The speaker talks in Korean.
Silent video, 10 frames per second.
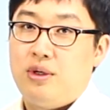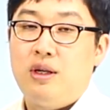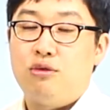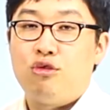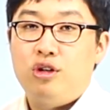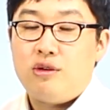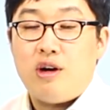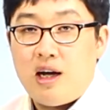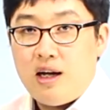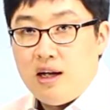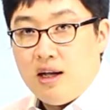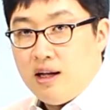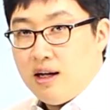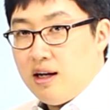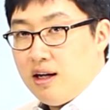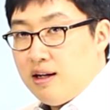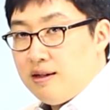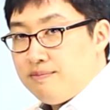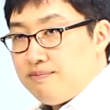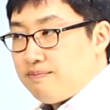이게 우리와
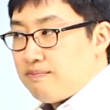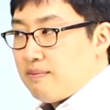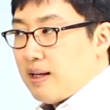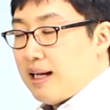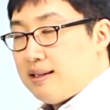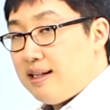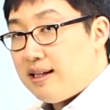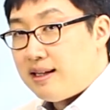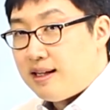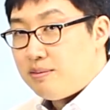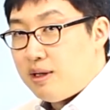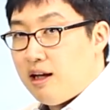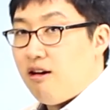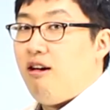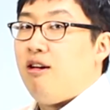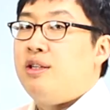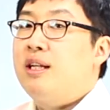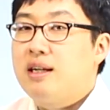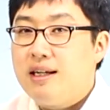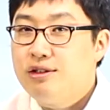어, 같지 않기 때문에
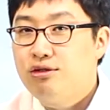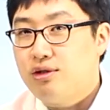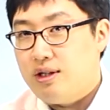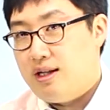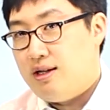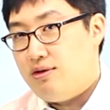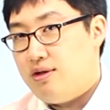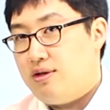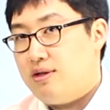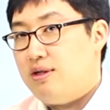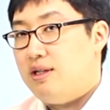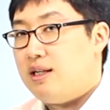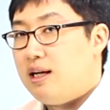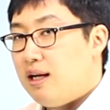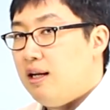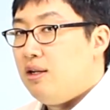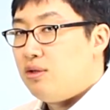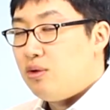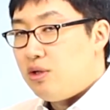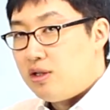어색할 수 있다고요. 그러니까
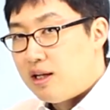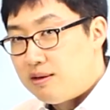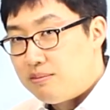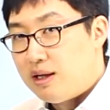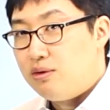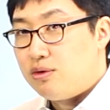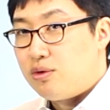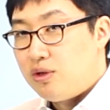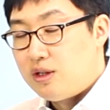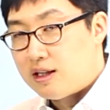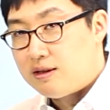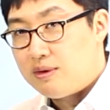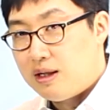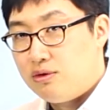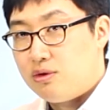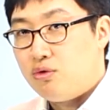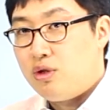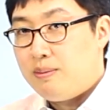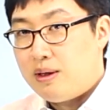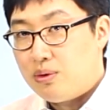소년 아름다운, 소년 아름다운
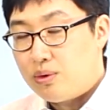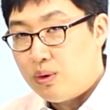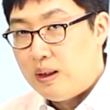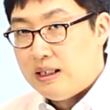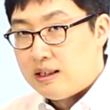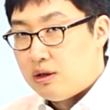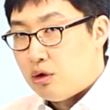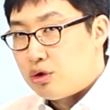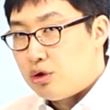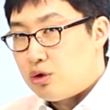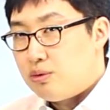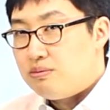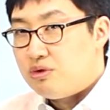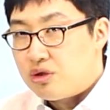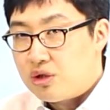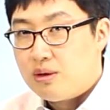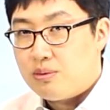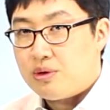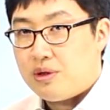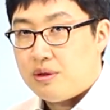우리말로도 그 어순을 좀
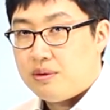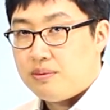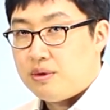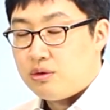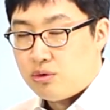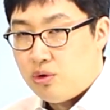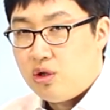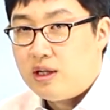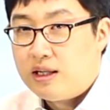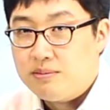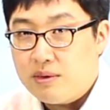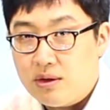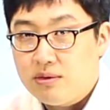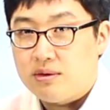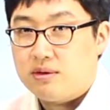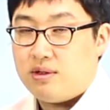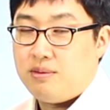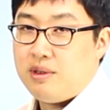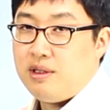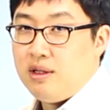느껴보세요. 소년 아름다운
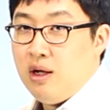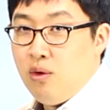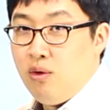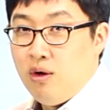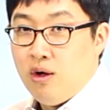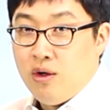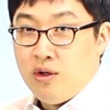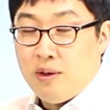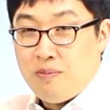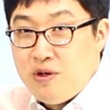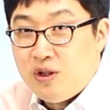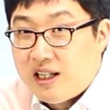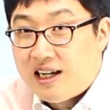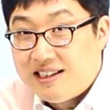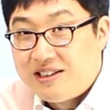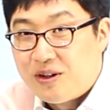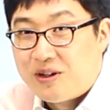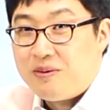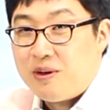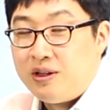그러면은 오 예쁜 여자가 있어
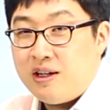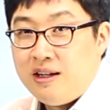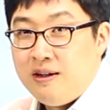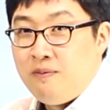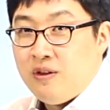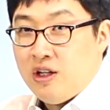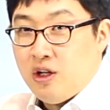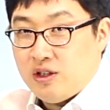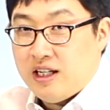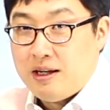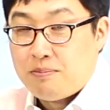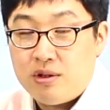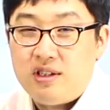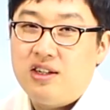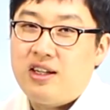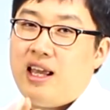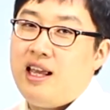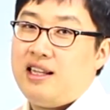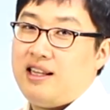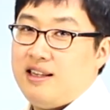그러면 여자 예쁜 이렇게
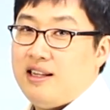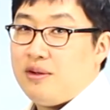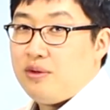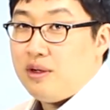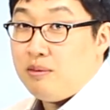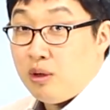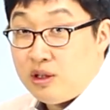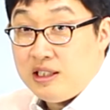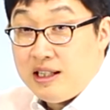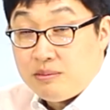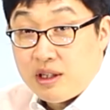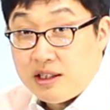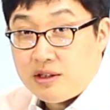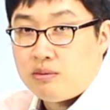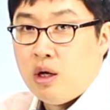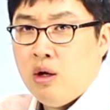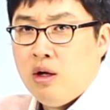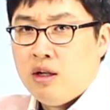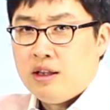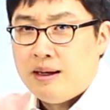해야 된다고요. 멋진 남자가 있으면
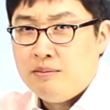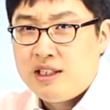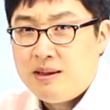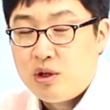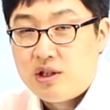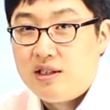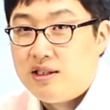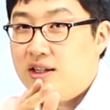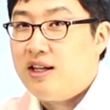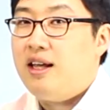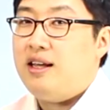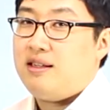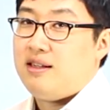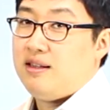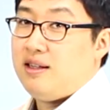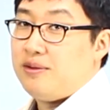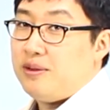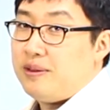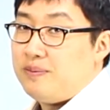남자 멋진 이렇게 해야 된다고요.